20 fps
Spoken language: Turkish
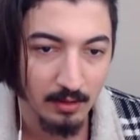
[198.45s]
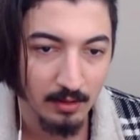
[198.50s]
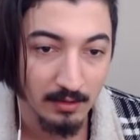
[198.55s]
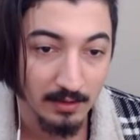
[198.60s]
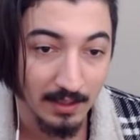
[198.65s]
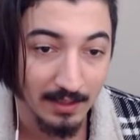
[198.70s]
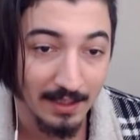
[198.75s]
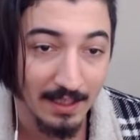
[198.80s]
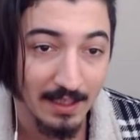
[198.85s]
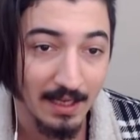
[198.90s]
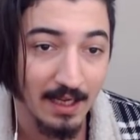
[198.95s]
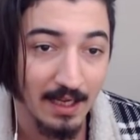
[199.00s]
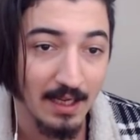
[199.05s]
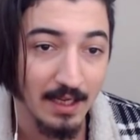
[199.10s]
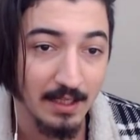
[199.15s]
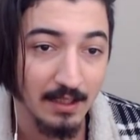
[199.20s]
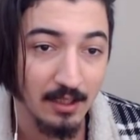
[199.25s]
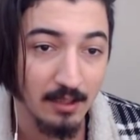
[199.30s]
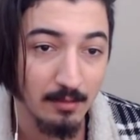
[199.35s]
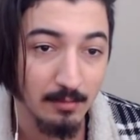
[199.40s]
Neden hala
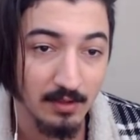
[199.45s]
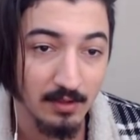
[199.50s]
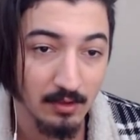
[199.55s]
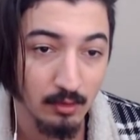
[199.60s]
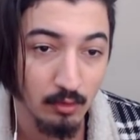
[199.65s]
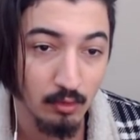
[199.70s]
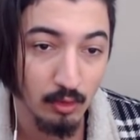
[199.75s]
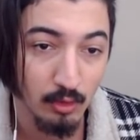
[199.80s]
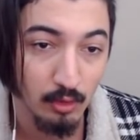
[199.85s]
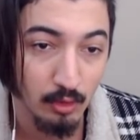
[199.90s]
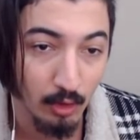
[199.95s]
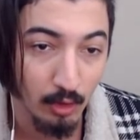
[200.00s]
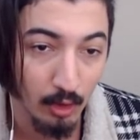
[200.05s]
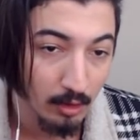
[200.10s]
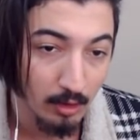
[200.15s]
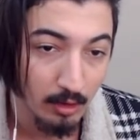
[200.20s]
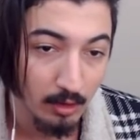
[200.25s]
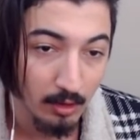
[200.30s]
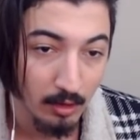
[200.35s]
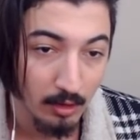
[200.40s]
inanabilirsin? Çünkü
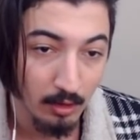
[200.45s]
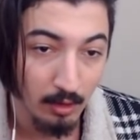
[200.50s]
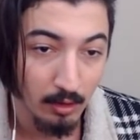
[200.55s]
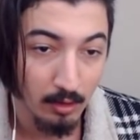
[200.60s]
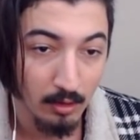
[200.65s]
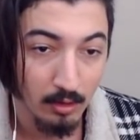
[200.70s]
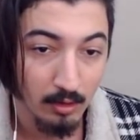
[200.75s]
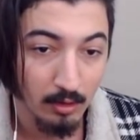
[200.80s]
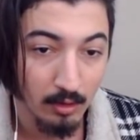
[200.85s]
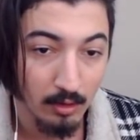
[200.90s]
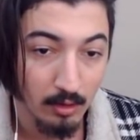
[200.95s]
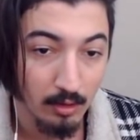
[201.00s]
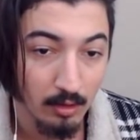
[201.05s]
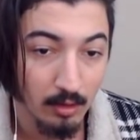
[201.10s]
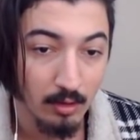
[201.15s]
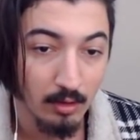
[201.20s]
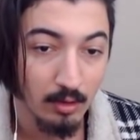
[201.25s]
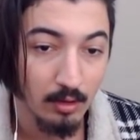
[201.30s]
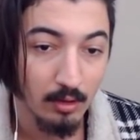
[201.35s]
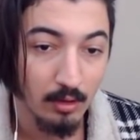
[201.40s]
Daha 30 saniye
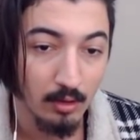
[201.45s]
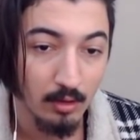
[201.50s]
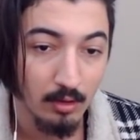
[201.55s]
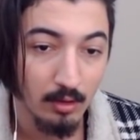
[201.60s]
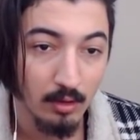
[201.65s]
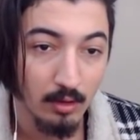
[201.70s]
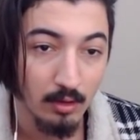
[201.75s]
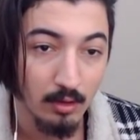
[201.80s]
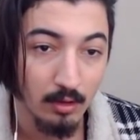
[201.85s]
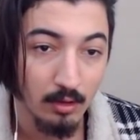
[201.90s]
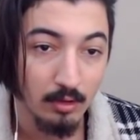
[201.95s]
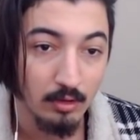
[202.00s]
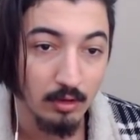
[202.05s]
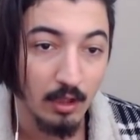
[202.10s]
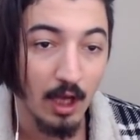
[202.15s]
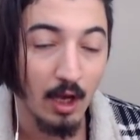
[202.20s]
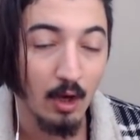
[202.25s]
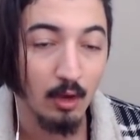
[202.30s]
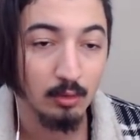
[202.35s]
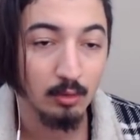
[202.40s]
var abi daha.
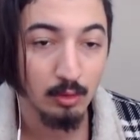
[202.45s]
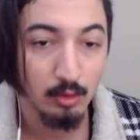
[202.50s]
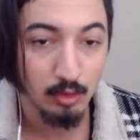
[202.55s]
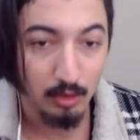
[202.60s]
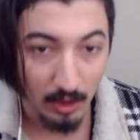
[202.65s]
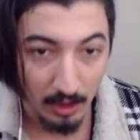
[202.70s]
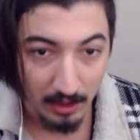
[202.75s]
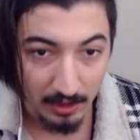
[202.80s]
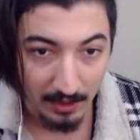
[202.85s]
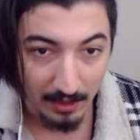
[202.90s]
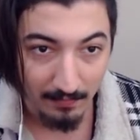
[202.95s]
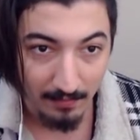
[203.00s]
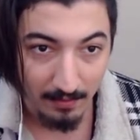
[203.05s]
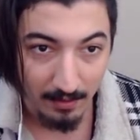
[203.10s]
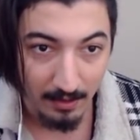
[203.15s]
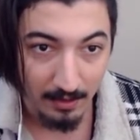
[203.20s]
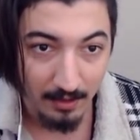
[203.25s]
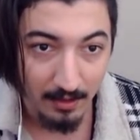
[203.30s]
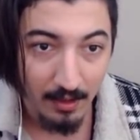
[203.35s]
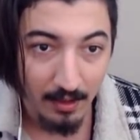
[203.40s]
daha 30 saniye var
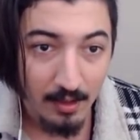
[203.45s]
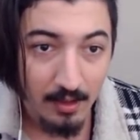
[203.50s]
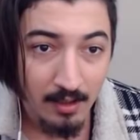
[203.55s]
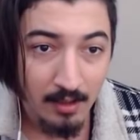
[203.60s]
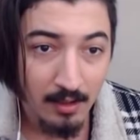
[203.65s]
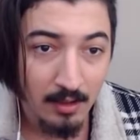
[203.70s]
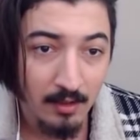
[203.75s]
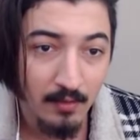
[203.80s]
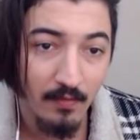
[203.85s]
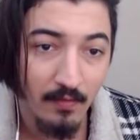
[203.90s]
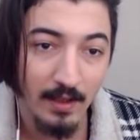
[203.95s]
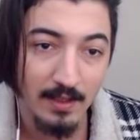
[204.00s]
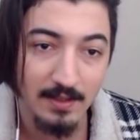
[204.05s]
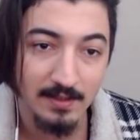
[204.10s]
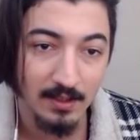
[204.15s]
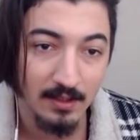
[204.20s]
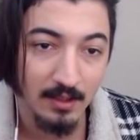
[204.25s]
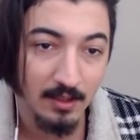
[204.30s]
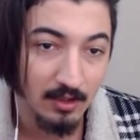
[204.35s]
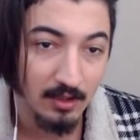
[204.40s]
ayrı ve
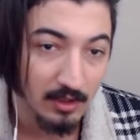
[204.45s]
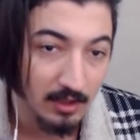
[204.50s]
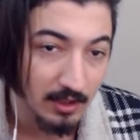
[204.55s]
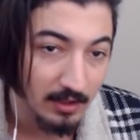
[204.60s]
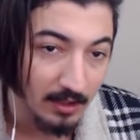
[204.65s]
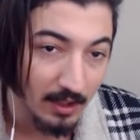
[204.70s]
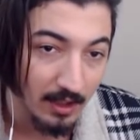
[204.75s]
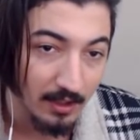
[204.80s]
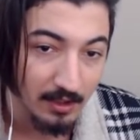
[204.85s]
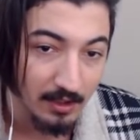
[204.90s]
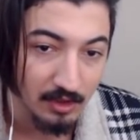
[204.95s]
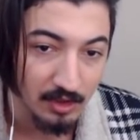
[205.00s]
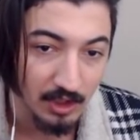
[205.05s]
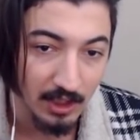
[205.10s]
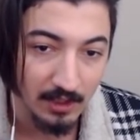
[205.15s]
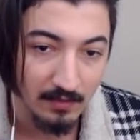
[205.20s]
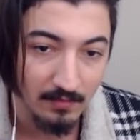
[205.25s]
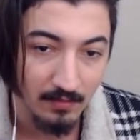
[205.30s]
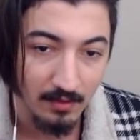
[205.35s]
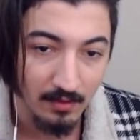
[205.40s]
senin iki tane
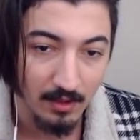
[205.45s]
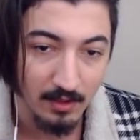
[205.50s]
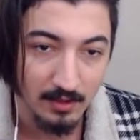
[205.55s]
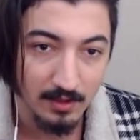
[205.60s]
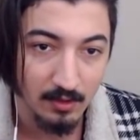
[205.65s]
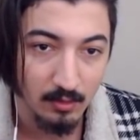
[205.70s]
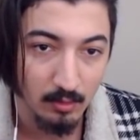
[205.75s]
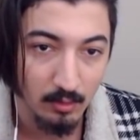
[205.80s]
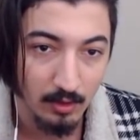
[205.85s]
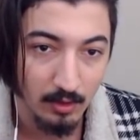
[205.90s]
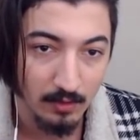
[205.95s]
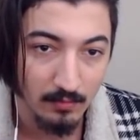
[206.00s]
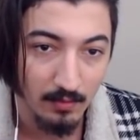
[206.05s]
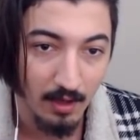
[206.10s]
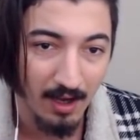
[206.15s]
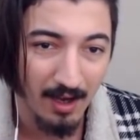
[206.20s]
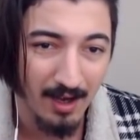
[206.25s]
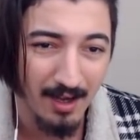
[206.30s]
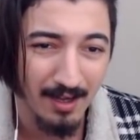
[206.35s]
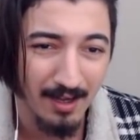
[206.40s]
şeyin var. Aksesuarın.
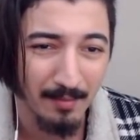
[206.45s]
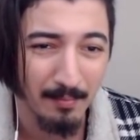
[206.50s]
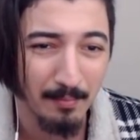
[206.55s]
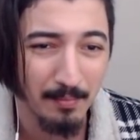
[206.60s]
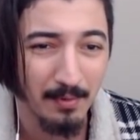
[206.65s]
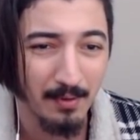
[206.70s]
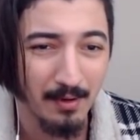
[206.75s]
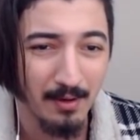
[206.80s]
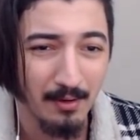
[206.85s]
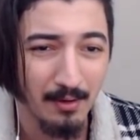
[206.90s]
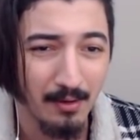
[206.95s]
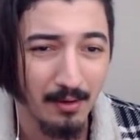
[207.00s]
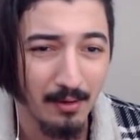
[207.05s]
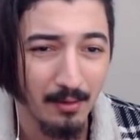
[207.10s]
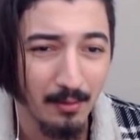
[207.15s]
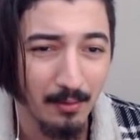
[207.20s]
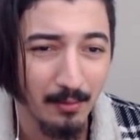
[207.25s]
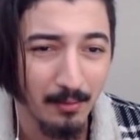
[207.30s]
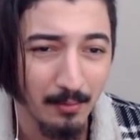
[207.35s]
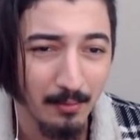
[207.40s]
Abo.